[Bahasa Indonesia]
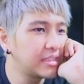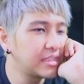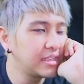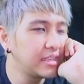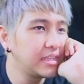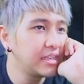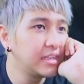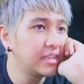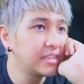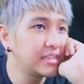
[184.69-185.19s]
si
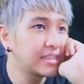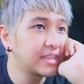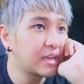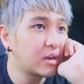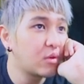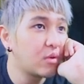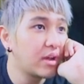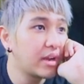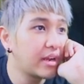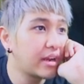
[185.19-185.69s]
hidden
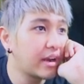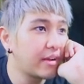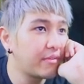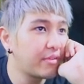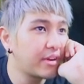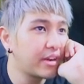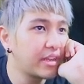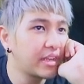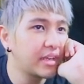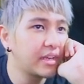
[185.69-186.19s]
zero one
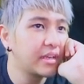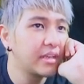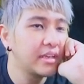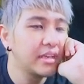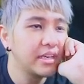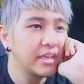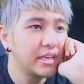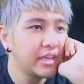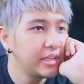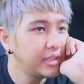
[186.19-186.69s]
drivernya.
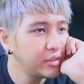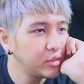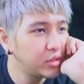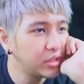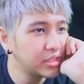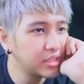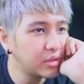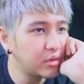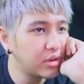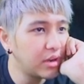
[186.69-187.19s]
Ini
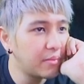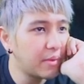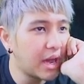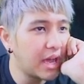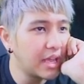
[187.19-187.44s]
juga saya udah